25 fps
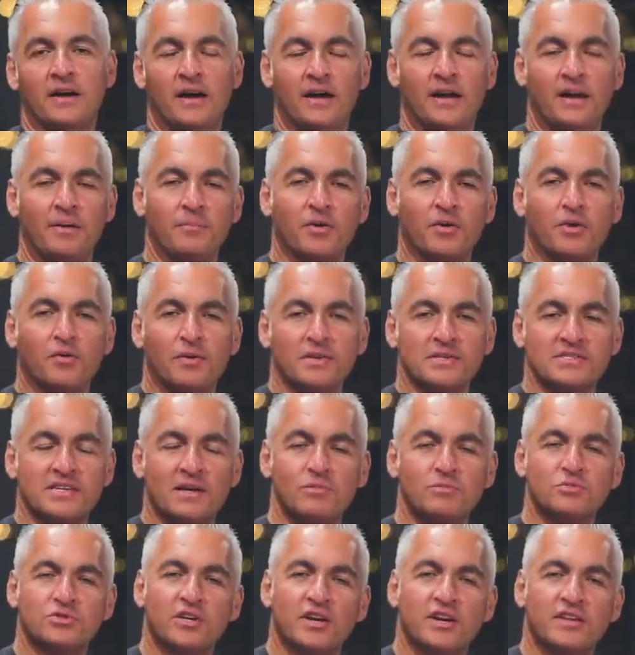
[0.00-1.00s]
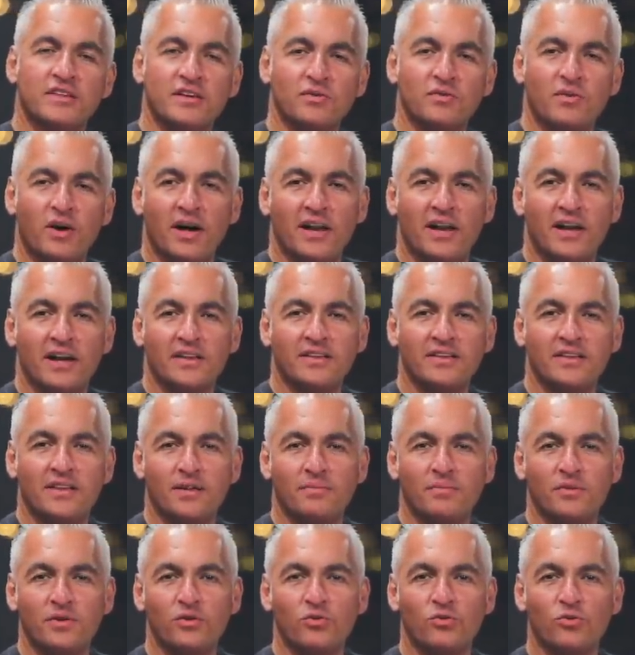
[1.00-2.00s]
اهلا بكم اعزائي المشاهدين وحلقه جديده
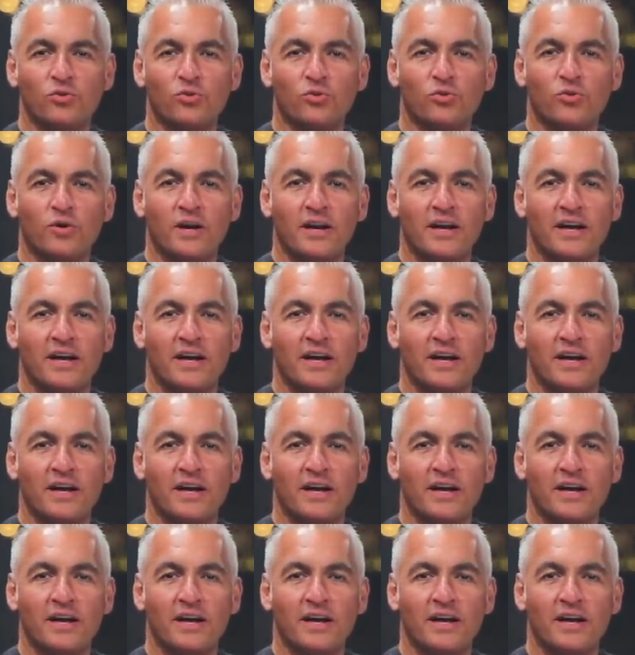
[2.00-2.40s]
من اليورو